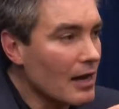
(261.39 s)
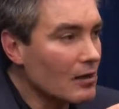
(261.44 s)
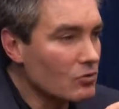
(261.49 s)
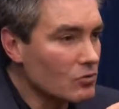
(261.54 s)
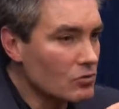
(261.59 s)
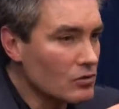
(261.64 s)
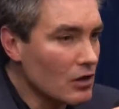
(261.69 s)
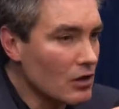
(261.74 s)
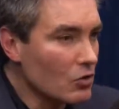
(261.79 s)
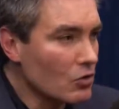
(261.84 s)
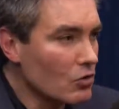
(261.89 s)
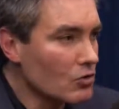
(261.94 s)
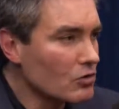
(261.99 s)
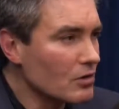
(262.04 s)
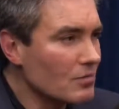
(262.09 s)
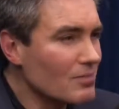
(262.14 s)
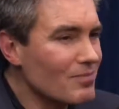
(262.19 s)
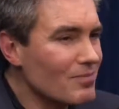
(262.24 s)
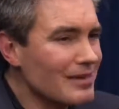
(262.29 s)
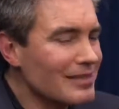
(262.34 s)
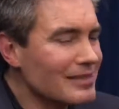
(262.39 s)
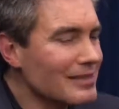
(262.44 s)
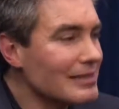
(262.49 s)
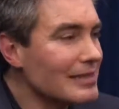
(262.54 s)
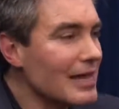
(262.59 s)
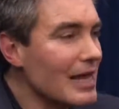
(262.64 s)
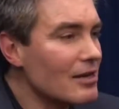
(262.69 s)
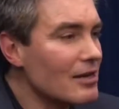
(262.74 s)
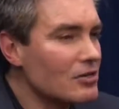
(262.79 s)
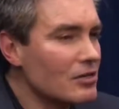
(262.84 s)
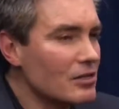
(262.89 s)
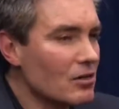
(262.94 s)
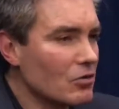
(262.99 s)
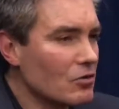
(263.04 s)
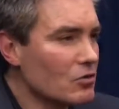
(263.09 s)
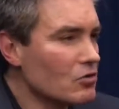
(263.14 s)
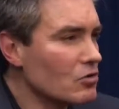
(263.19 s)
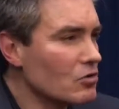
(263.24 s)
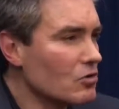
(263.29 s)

dos neurônios. Tem uma série de neurônios.